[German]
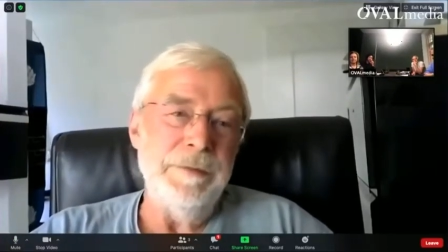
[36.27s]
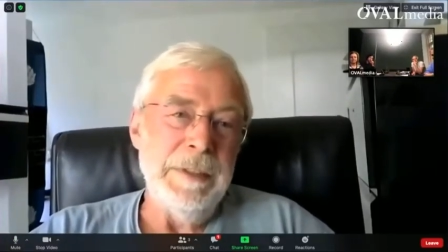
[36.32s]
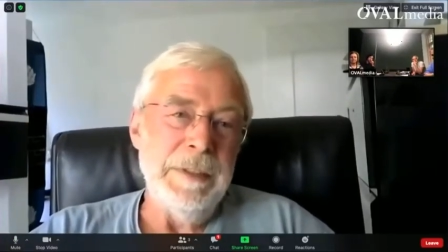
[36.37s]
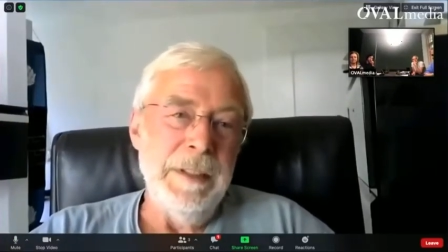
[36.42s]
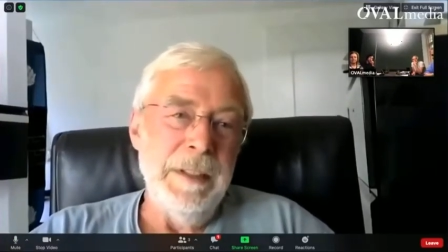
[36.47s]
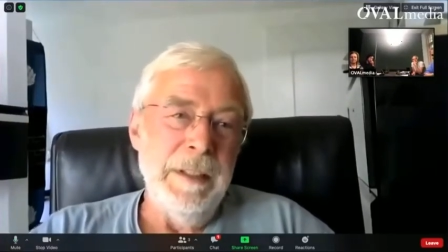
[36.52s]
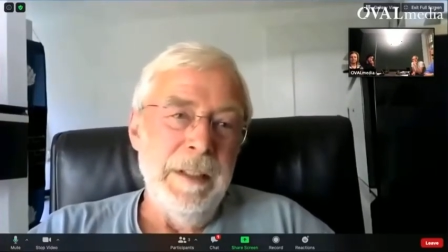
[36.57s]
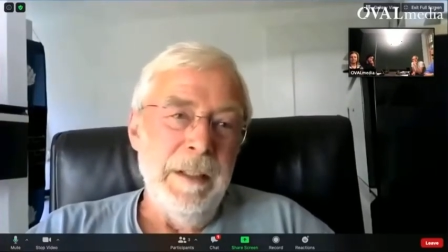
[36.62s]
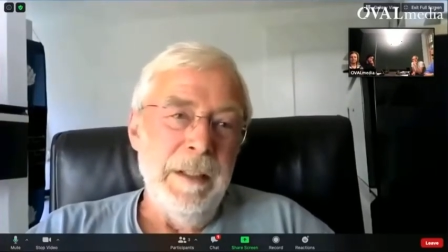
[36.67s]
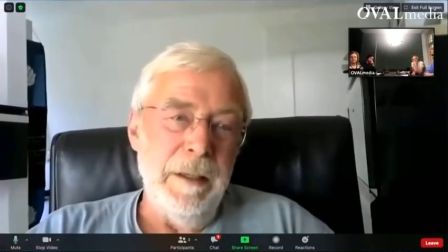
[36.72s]

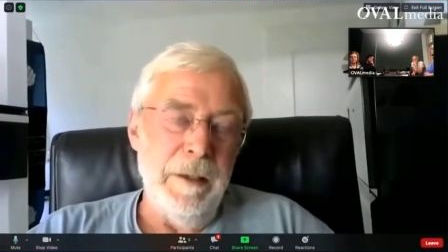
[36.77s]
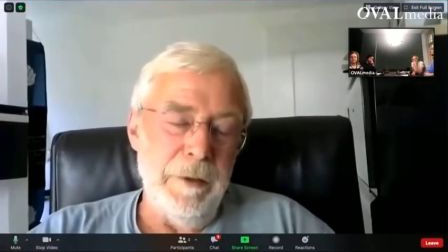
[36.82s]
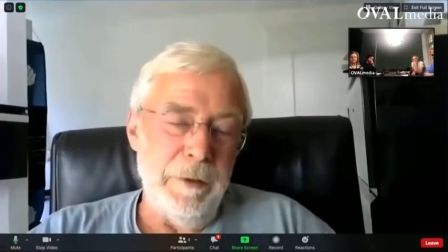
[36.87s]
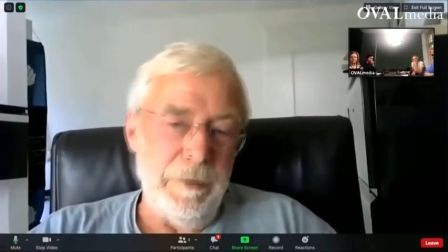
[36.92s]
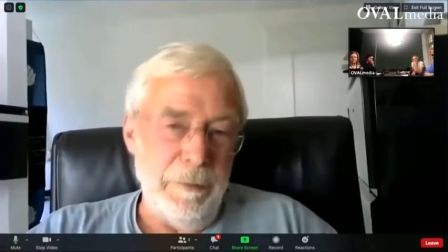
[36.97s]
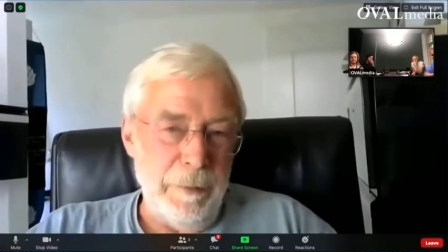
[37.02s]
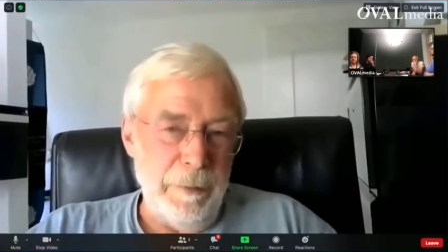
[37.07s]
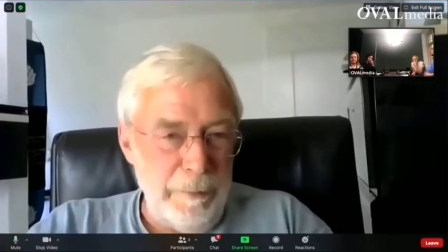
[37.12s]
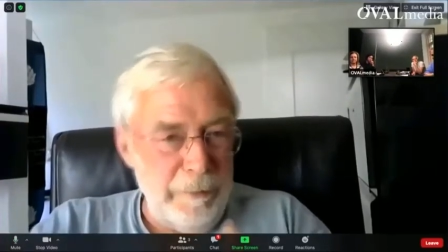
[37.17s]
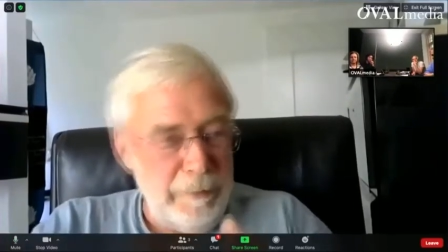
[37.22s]
Mhm.
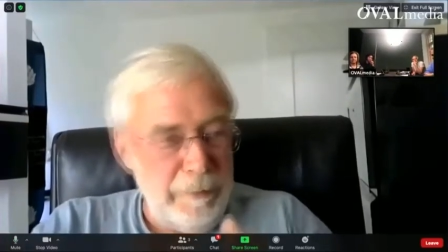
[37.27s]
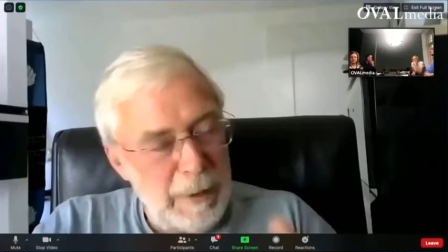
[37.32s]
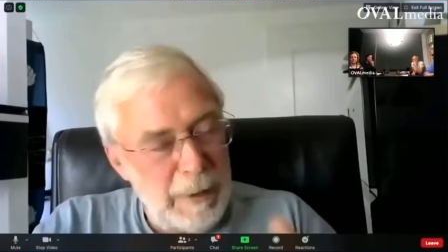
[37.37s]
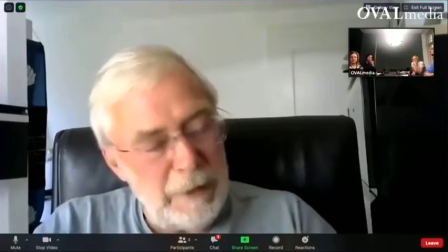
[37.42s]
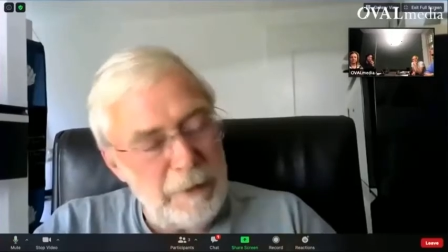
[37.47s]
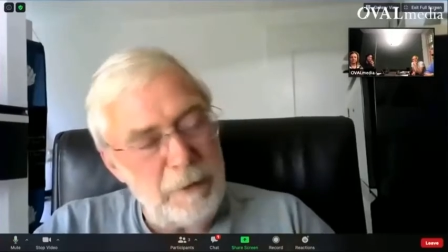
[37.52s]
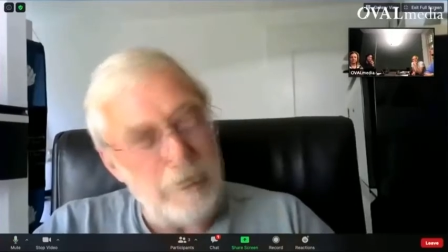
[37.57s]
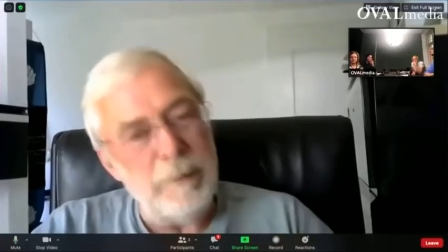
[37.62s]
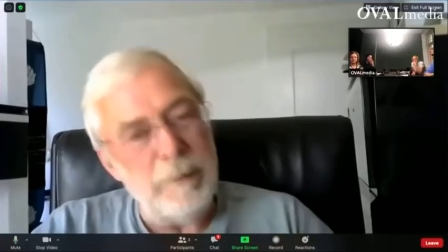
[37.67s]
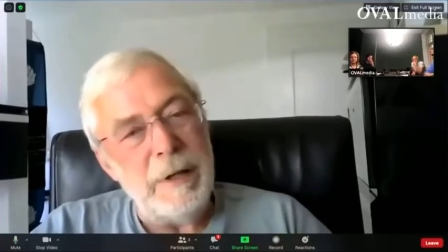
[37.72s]
Also
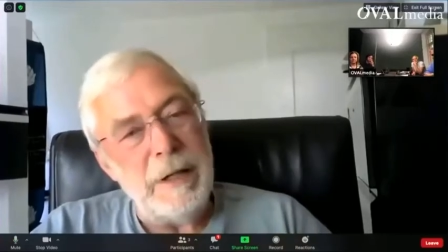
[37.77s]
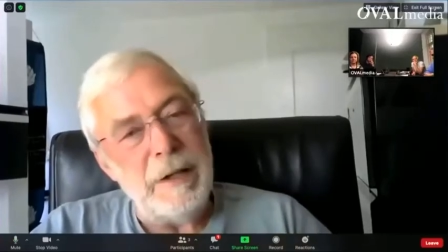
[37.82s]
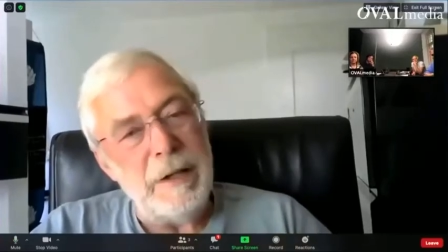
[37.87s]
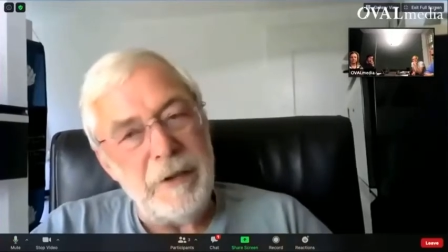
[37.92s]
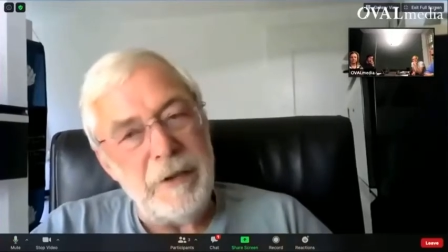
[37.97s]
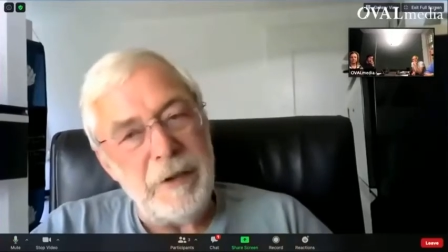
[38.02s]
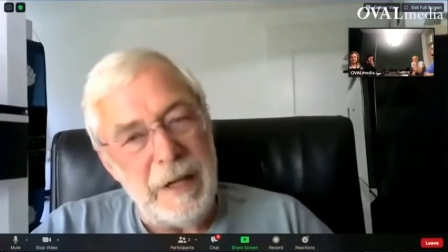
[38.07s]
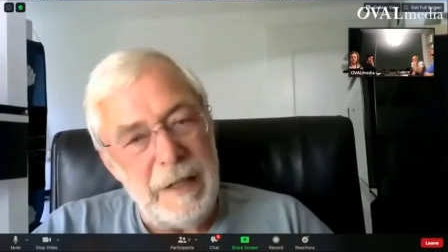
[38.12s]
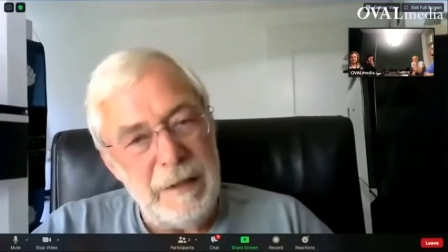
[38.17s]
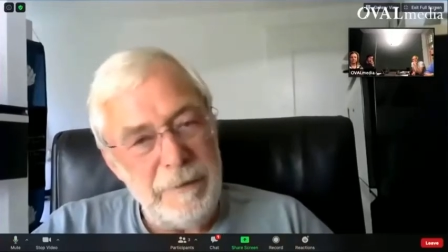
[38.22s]
machen Sie mal
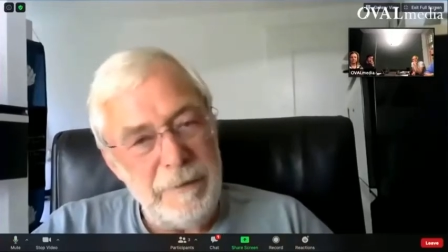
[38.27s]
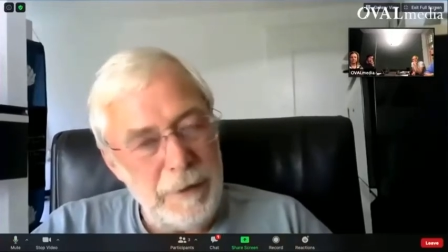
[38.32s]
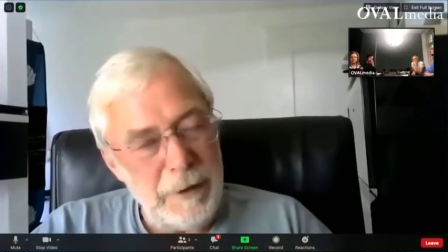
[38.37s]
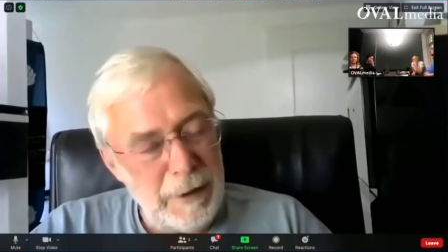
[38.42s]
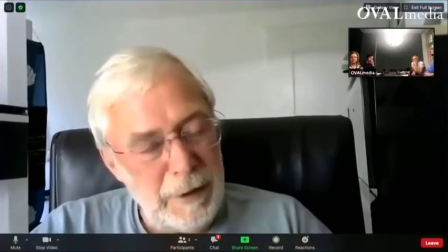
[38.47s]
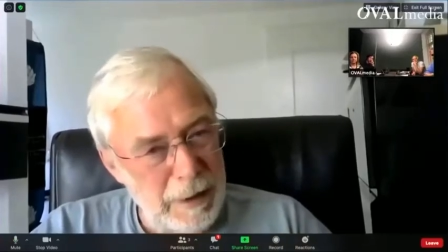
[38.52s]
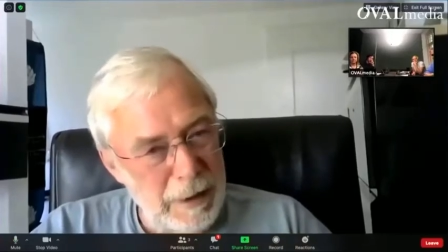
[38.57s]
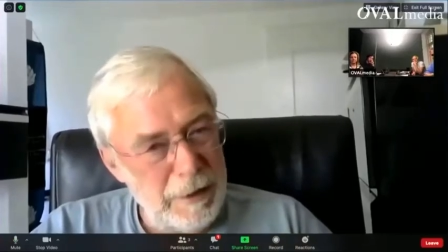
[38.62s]
ganz einfach,